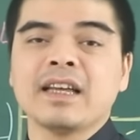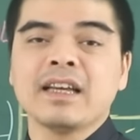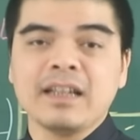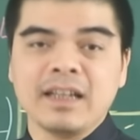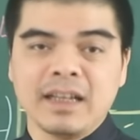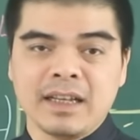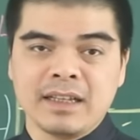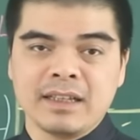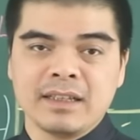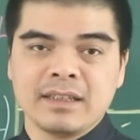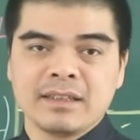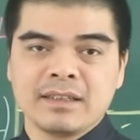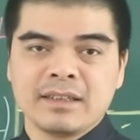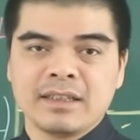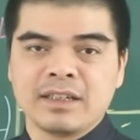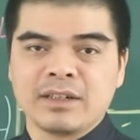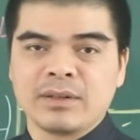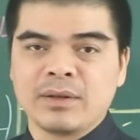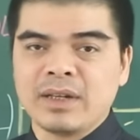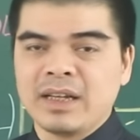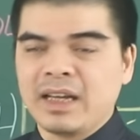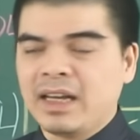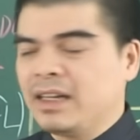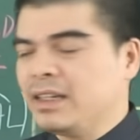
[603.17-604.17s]
Tết này
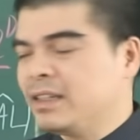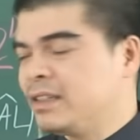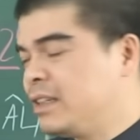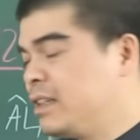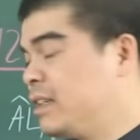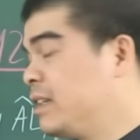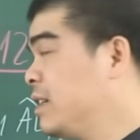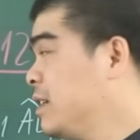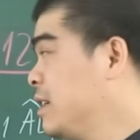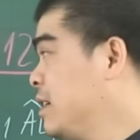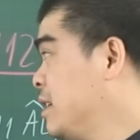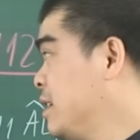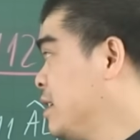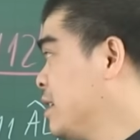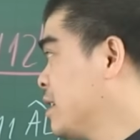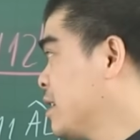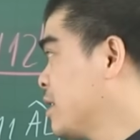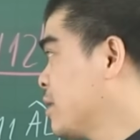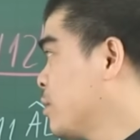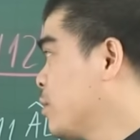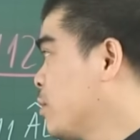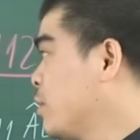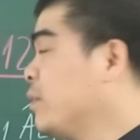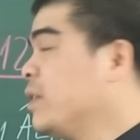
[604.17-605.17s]
thì có lẽ là gì?
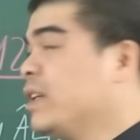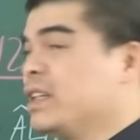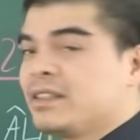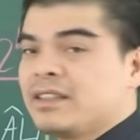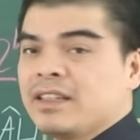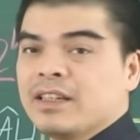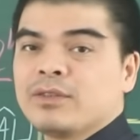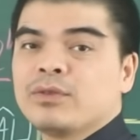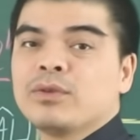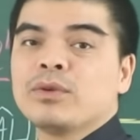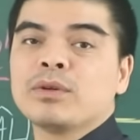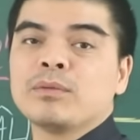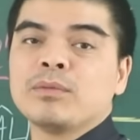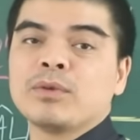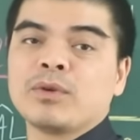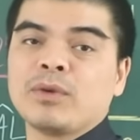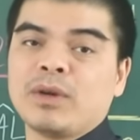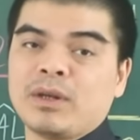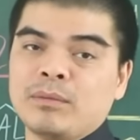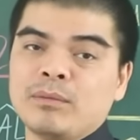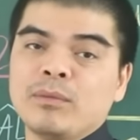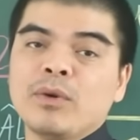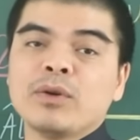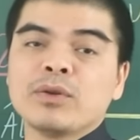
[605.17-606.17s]
Quý vị sẽ thu được một
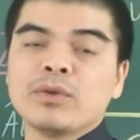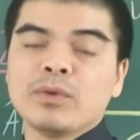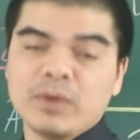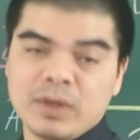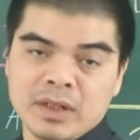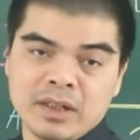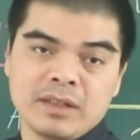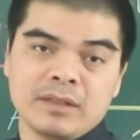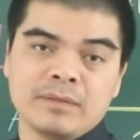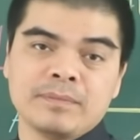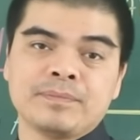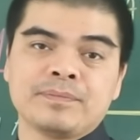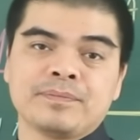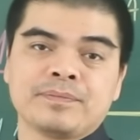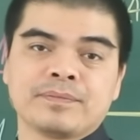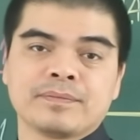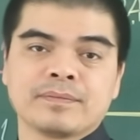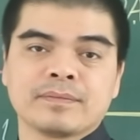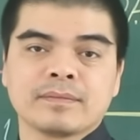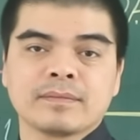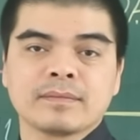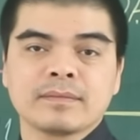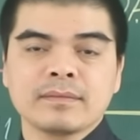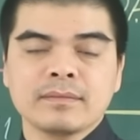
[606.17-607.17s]
khoản bội thu hơn.
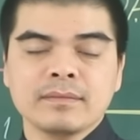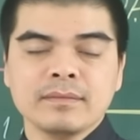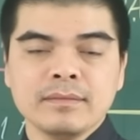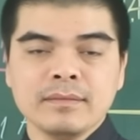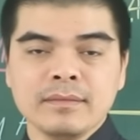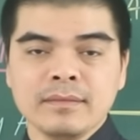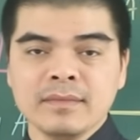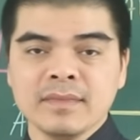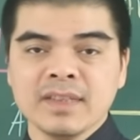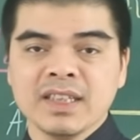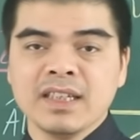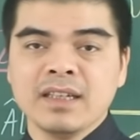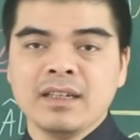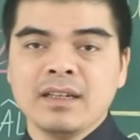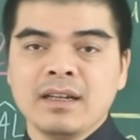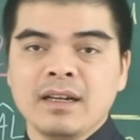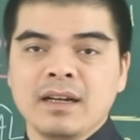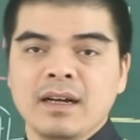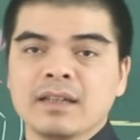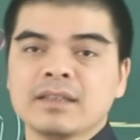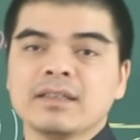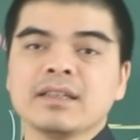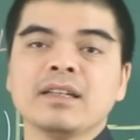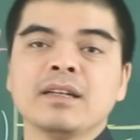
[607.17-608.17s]

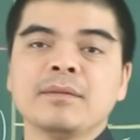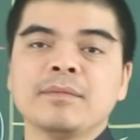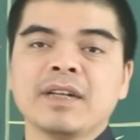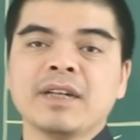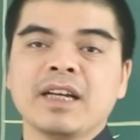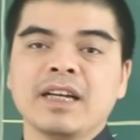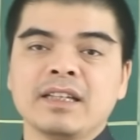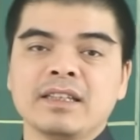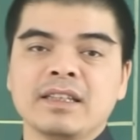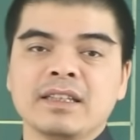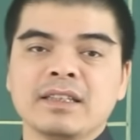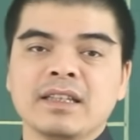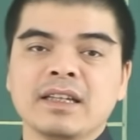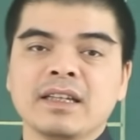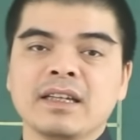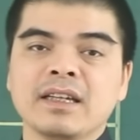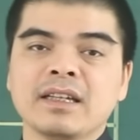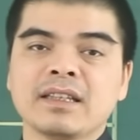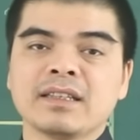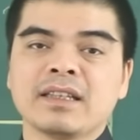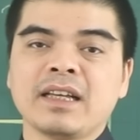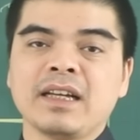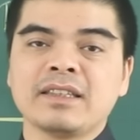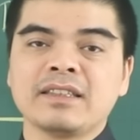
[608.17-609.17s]
Ở thời điểm này thì tình
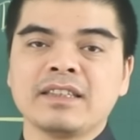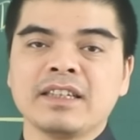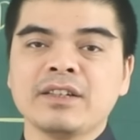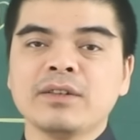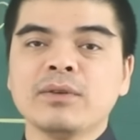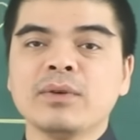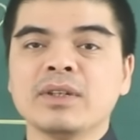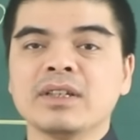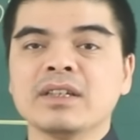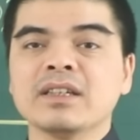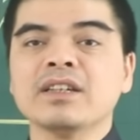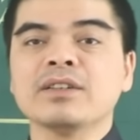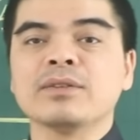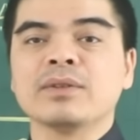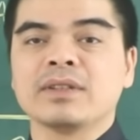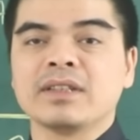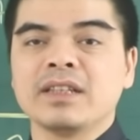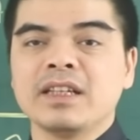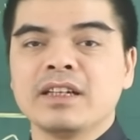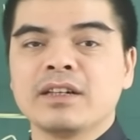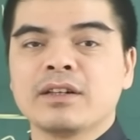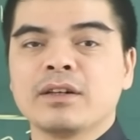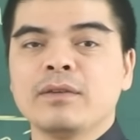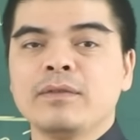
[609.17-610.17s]
hình tài chính của những người tuổi
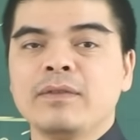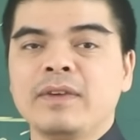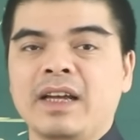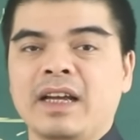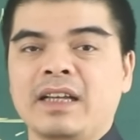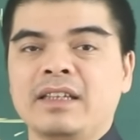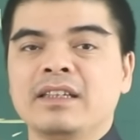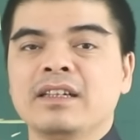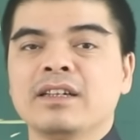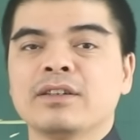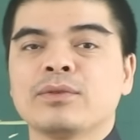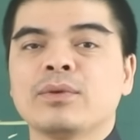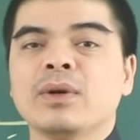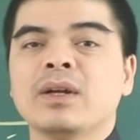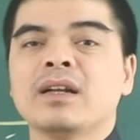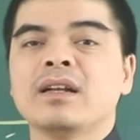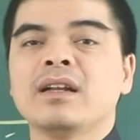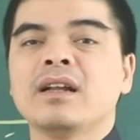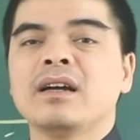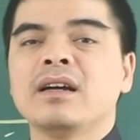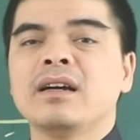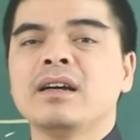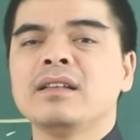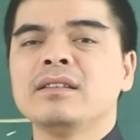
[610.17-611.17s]
Tỵ có vẻ như là
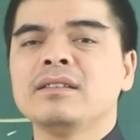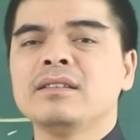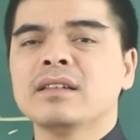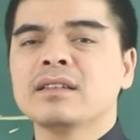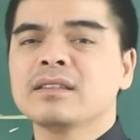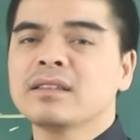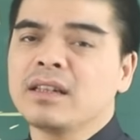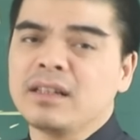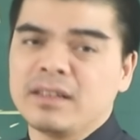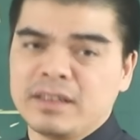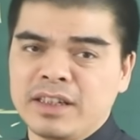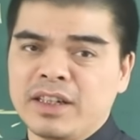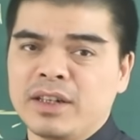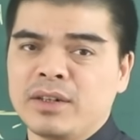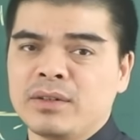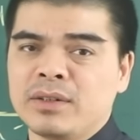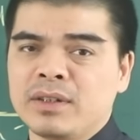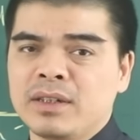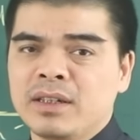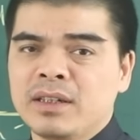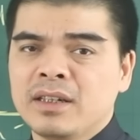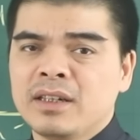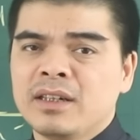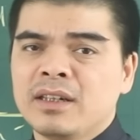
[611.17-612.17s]
thuận lợi hơn trước rất là nhiều.
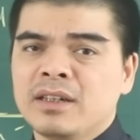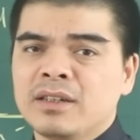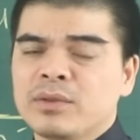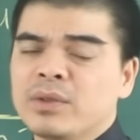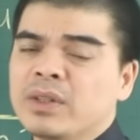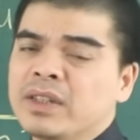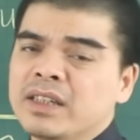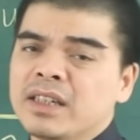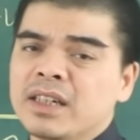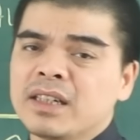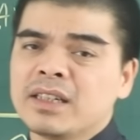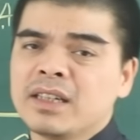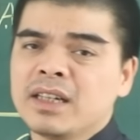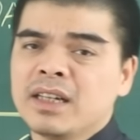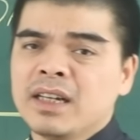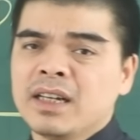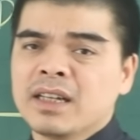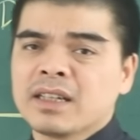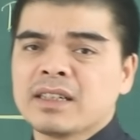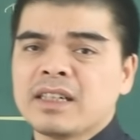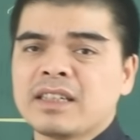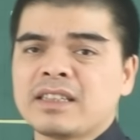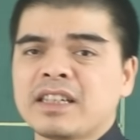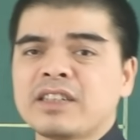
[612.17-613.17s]
Tuy nhiên,
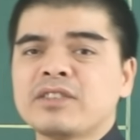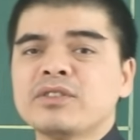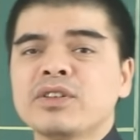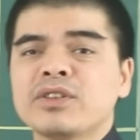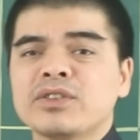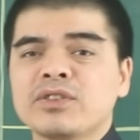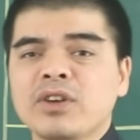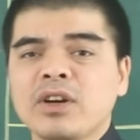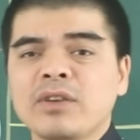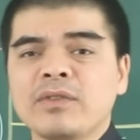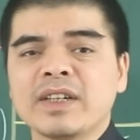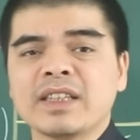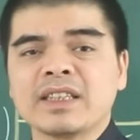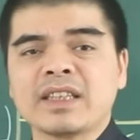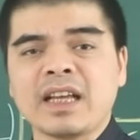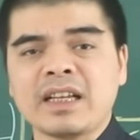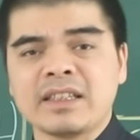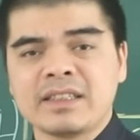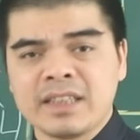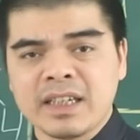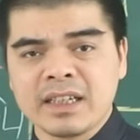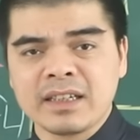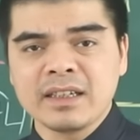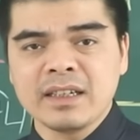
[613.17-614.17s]
để tránh rủi ro về
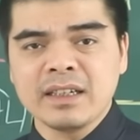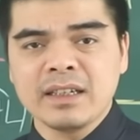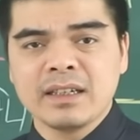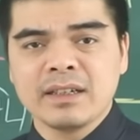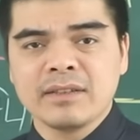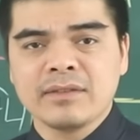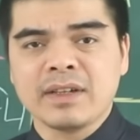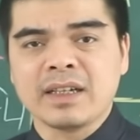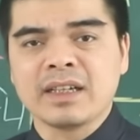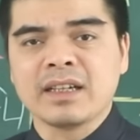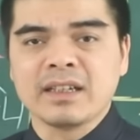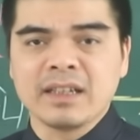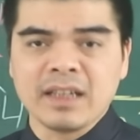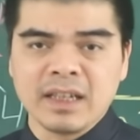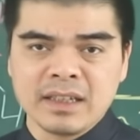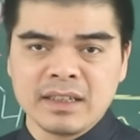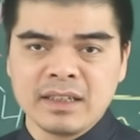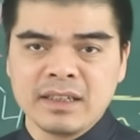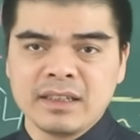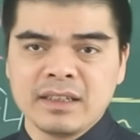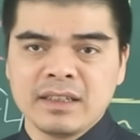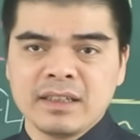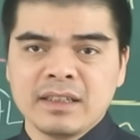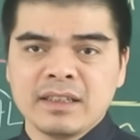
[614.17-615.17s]
tài chính và nợ nần
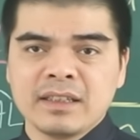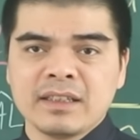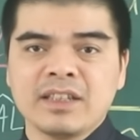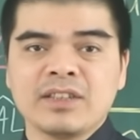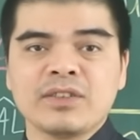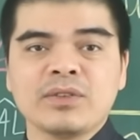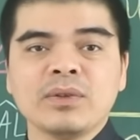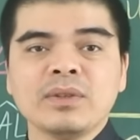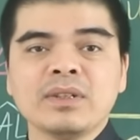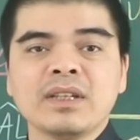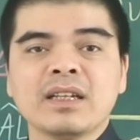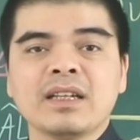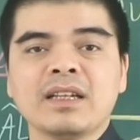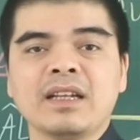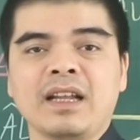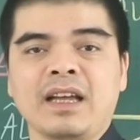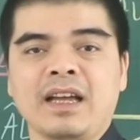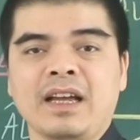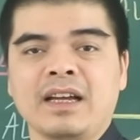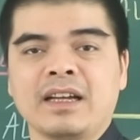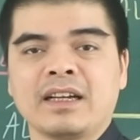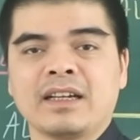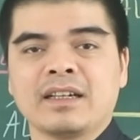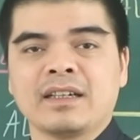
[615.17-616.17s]
thì tốt nhất
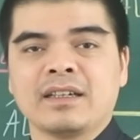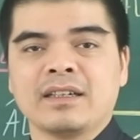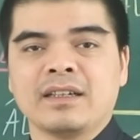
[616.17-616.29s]
là